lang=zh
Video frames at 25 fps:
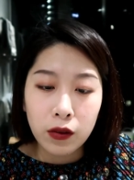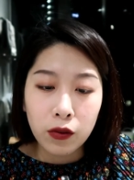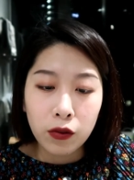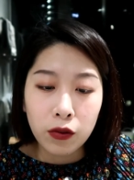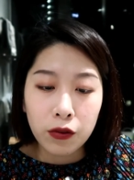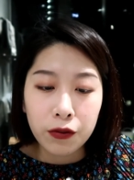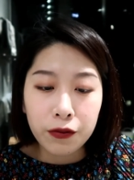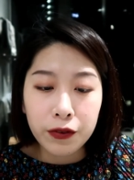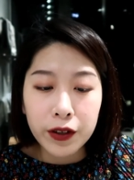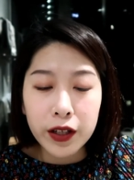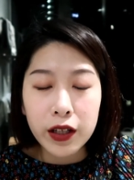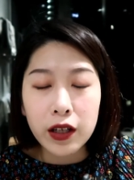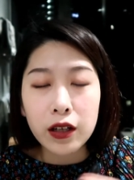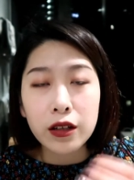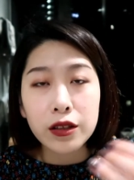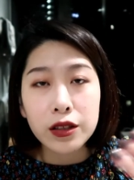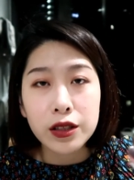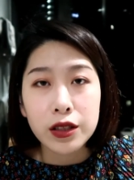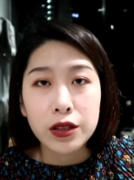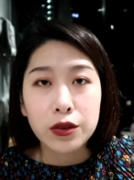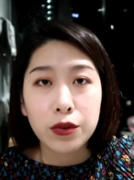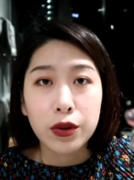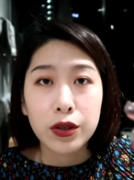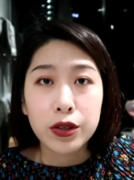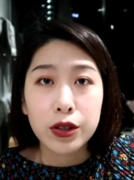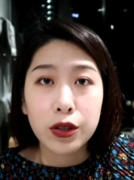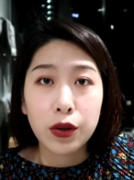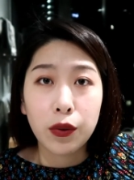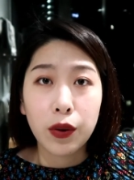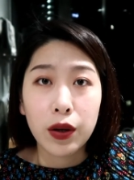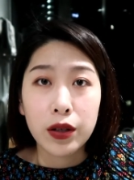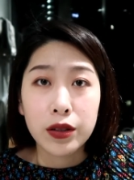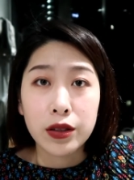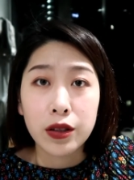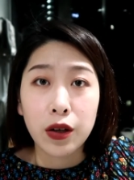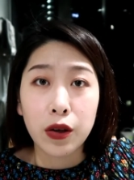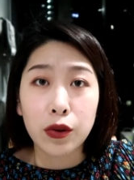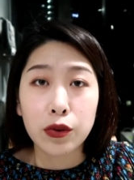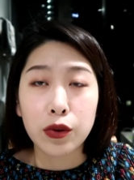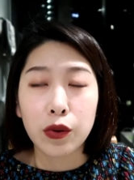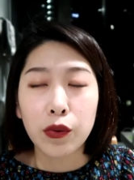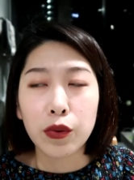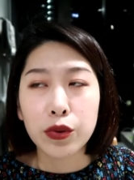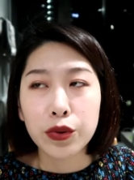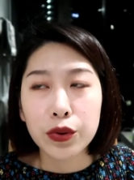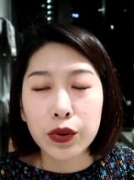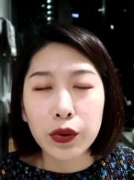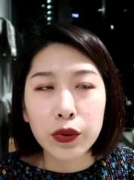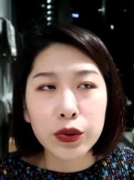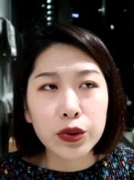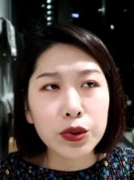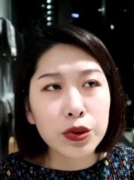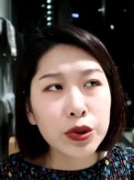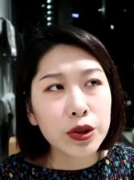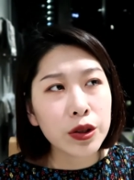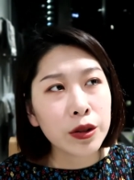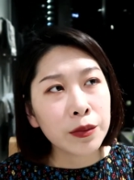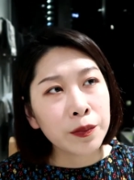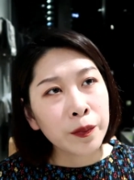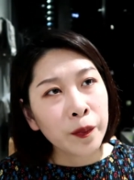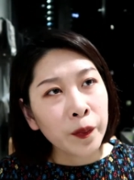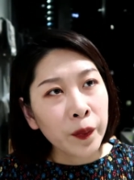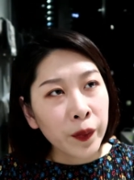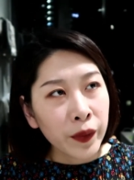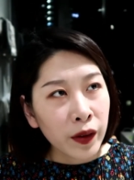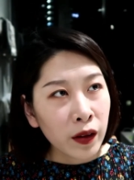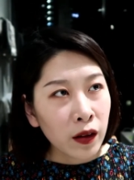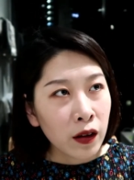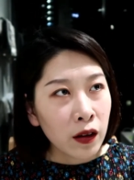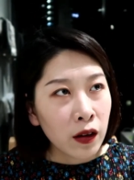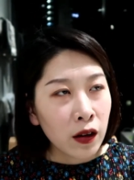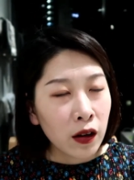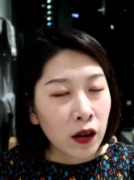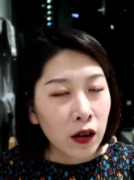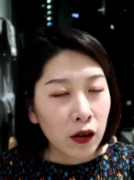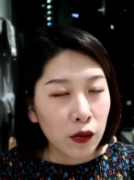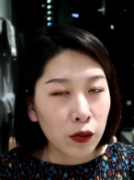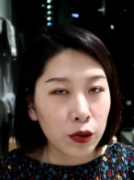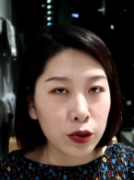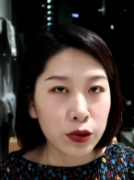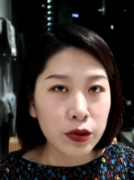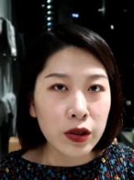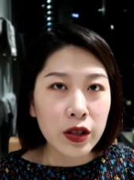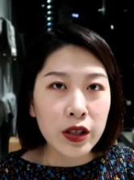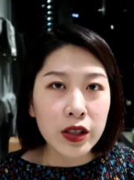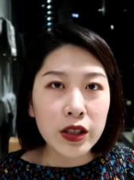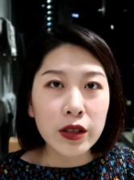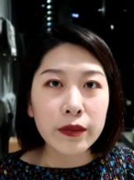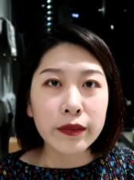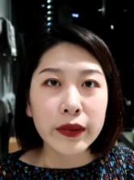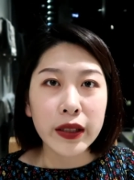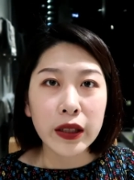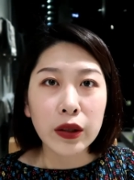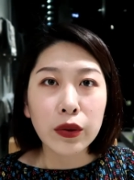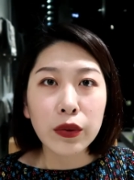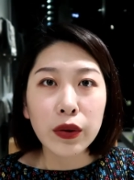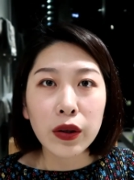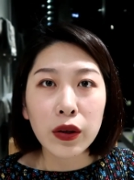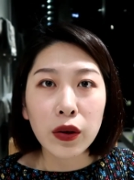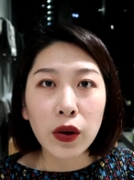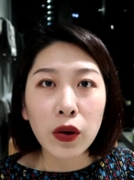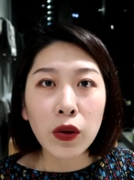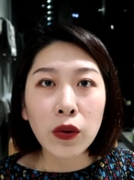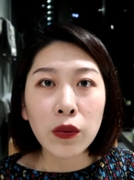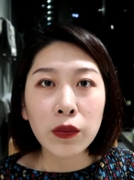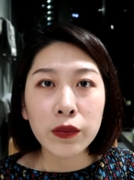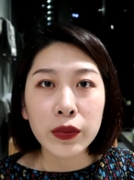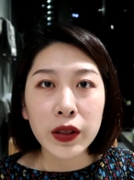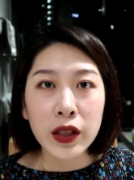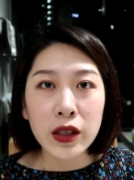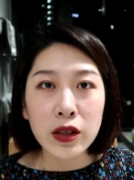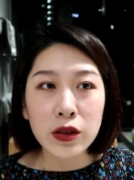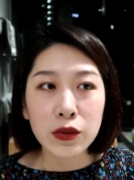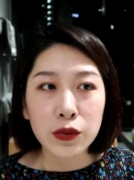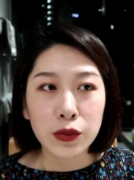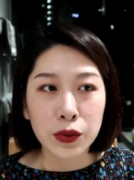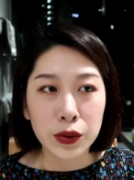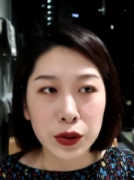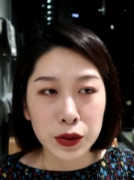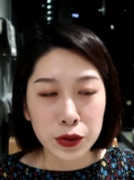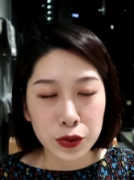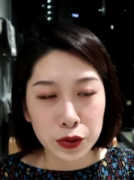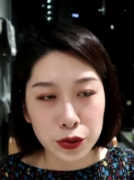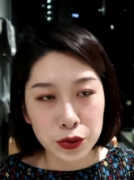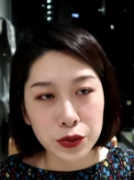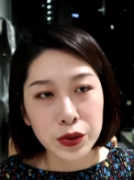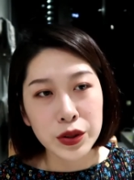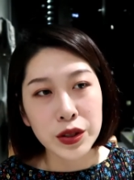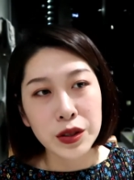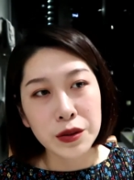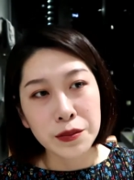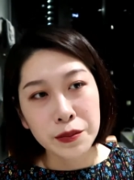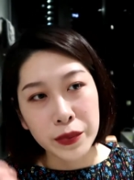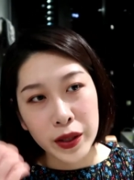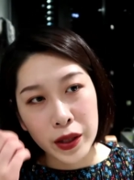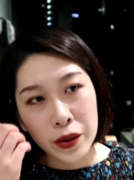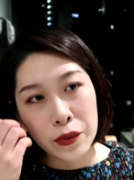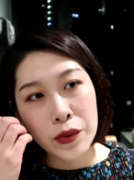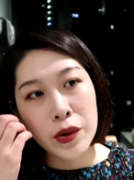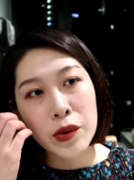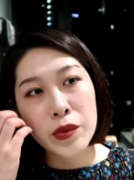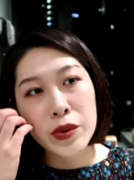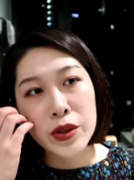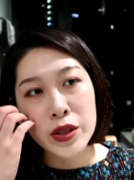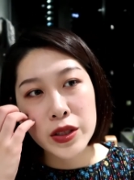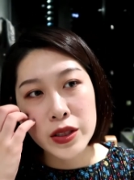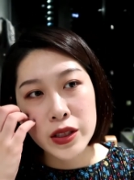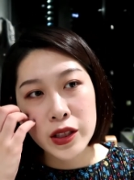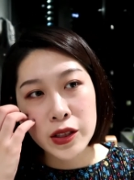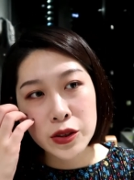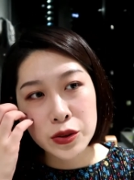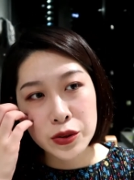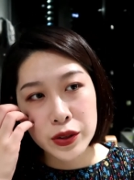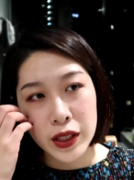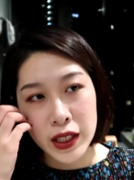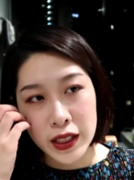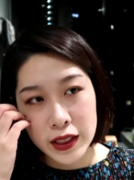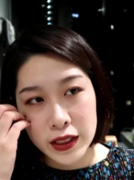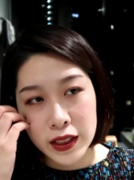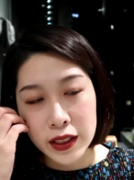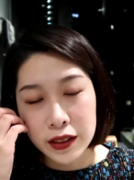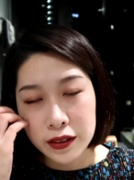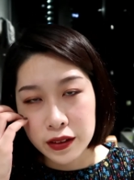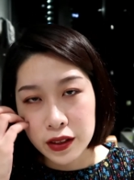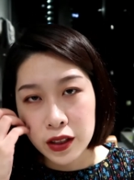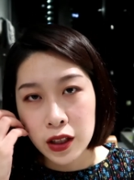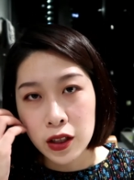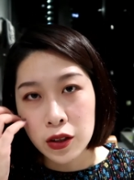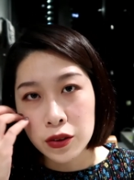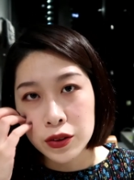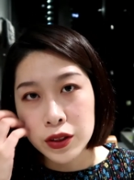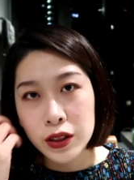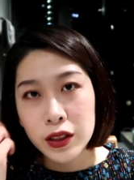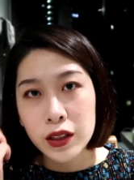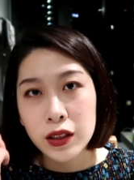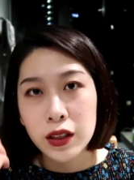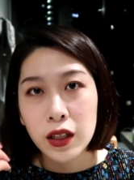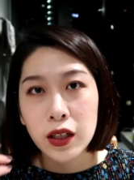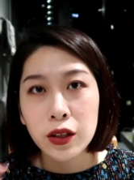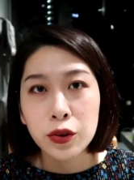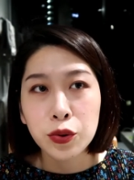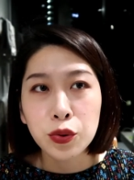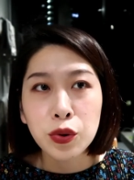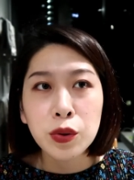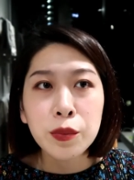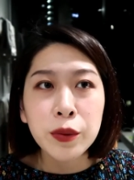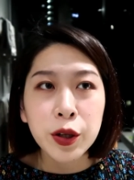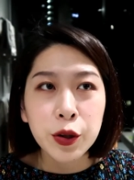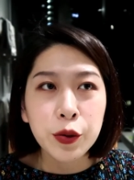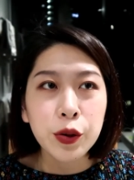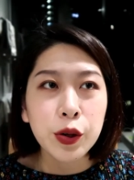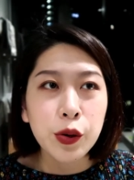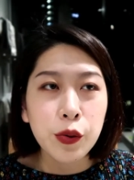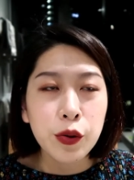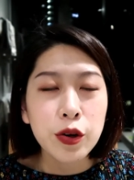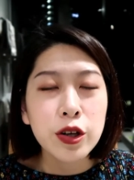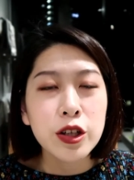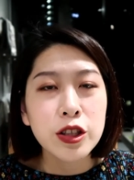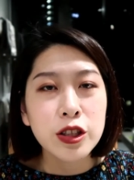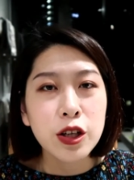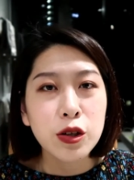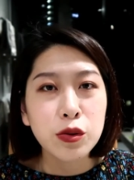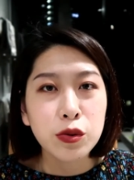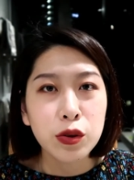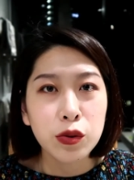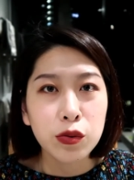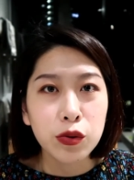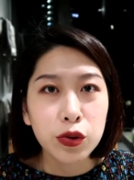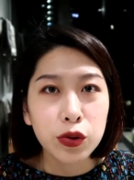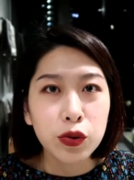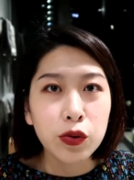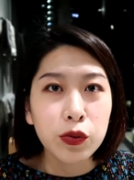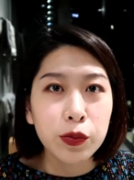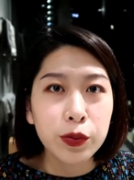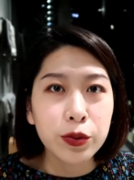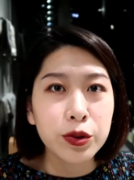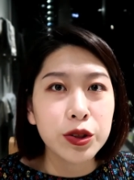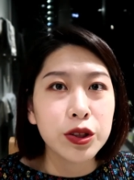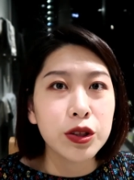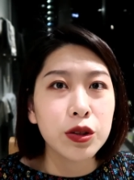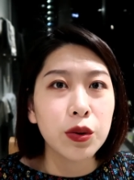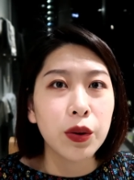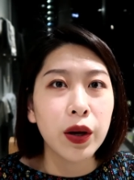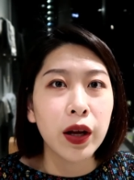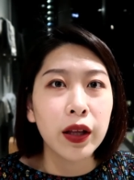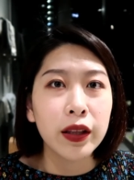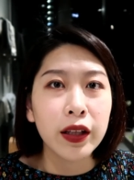我非常喜欢这款香水，我觉得就是我虽然是玫瑰控，但是我对玫瑰味香水还是很挑剔的。很多玫瑰味香水我都不喜欢，